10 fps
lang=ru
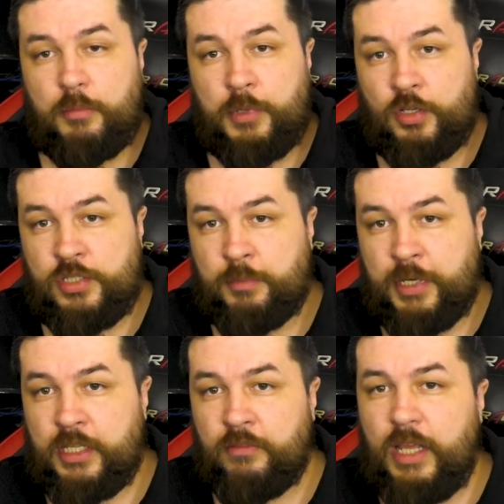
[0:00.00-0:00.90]
мое
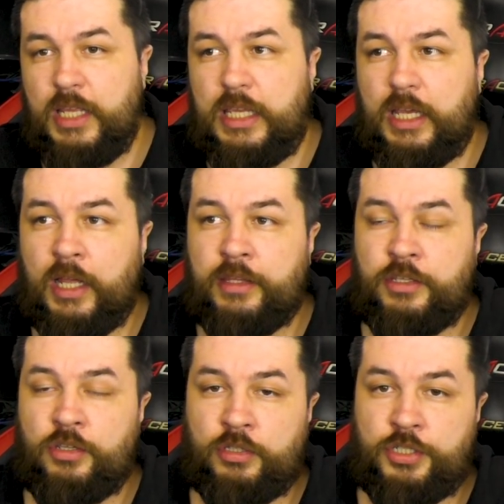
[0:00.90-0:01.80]
сопротивление, от
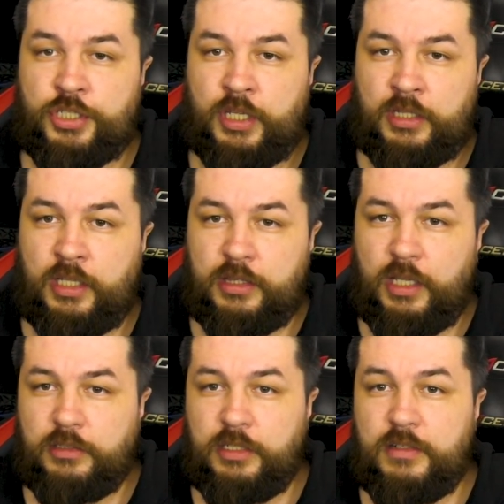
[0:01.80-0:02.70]
нее начинает
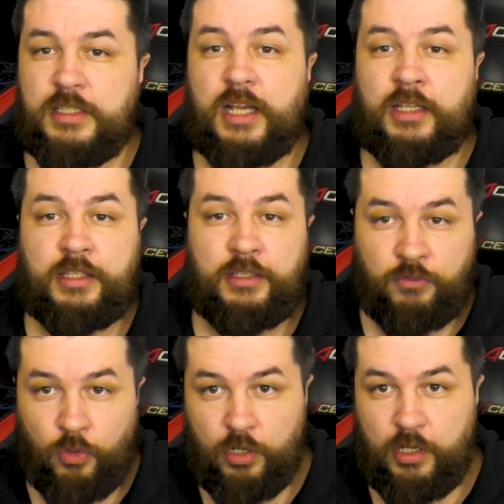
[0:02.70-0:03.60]
отталкиваться, от
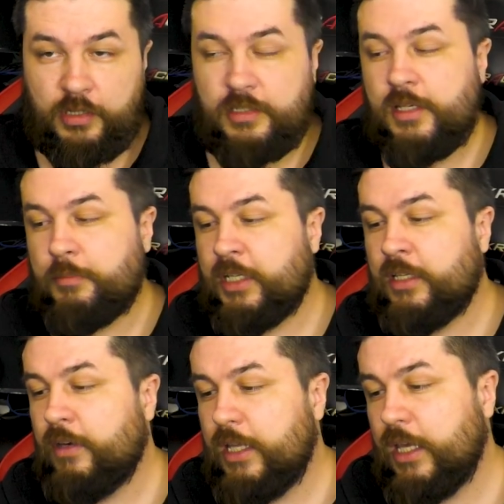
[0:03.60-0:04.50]
него, от
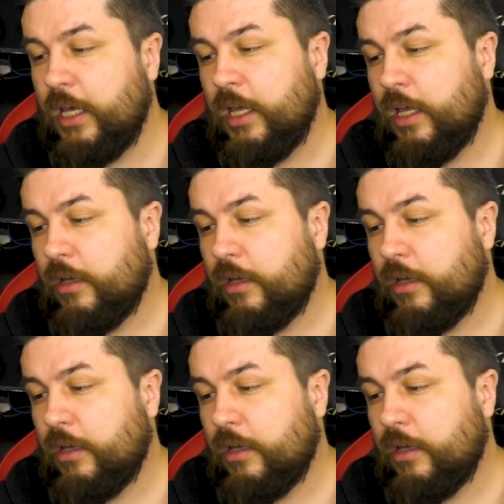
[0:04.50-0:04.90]
сопротивления.